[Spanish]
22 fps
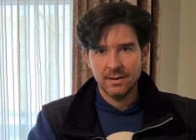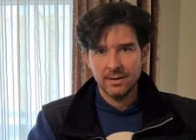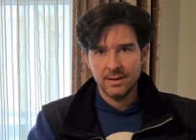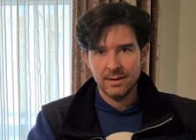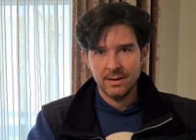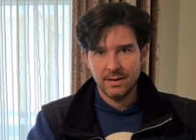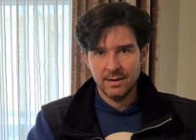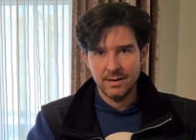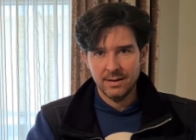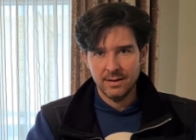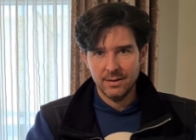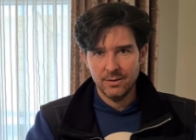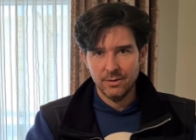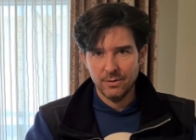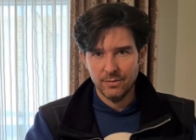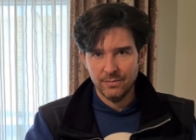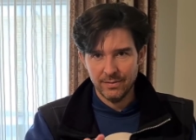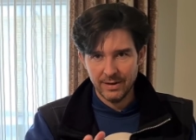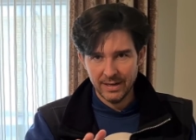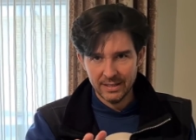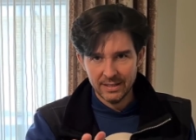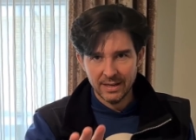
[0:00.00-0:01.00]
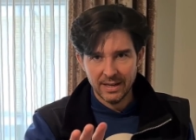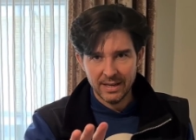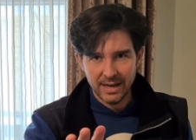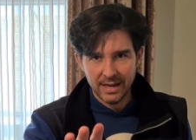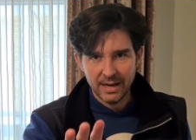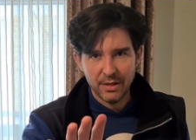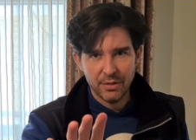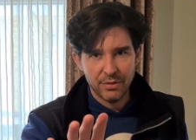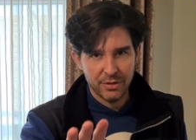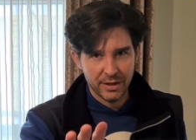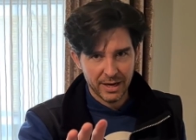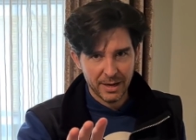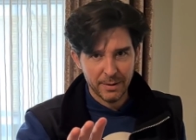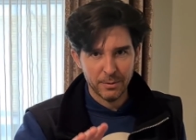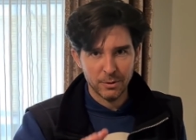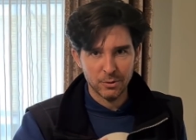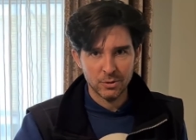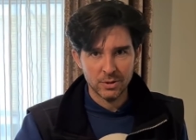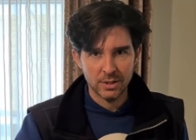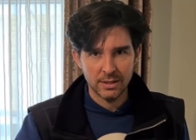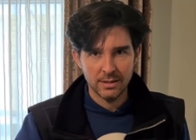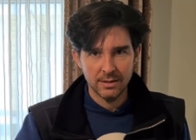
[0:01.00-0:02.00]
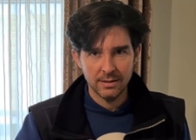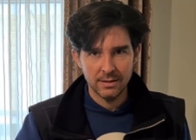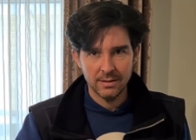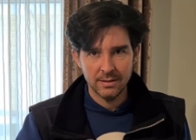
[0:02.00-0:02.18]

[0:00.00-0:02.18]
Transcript: que os va a ya de cerebro, sí.